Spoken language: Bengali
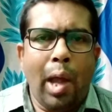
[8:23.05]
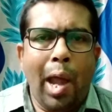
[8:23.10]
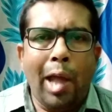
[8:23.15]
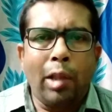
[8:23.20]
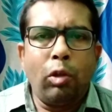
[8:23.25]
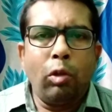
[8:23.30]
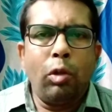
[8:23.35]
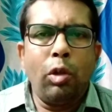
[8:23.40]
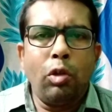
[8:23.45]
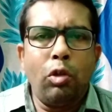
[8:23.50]

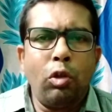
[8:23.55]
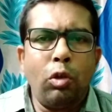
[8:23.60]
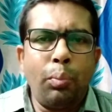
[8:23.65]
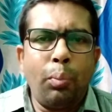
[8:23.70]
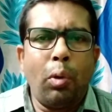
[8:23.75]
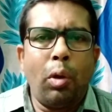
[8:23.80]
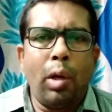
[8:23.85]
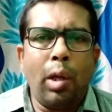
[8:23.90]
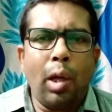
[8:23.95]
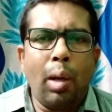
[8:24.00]
এত কিছুর
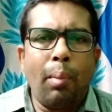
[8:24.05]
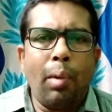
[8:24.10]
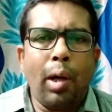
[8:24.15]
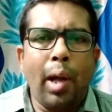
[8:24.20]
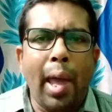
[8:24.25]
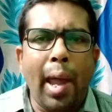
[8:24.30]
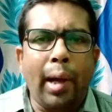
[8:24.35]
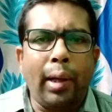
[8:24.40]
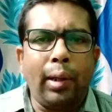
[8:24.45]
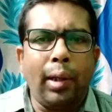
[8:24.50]
পরে আমার
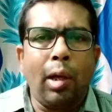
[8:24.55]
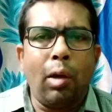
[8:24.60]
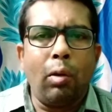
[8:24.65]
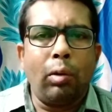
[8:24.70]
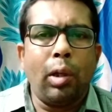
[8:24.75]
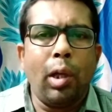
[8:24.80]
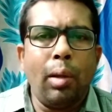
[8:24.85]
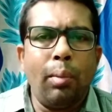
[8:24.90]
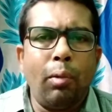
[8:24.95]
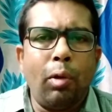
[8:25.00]
একটা
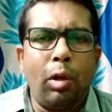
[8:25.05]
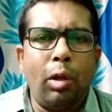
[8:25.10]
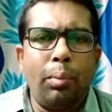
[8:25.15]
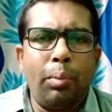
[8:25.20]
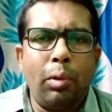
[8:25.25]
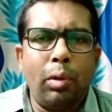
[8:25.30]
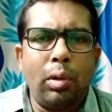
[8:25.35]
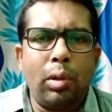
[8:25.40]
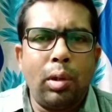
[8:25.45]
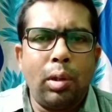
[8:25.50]
কথাই মনে
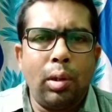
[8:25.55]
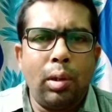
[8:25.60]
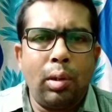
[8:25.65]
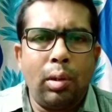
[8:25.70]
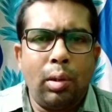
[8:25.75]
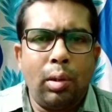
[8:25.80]
পড়ছে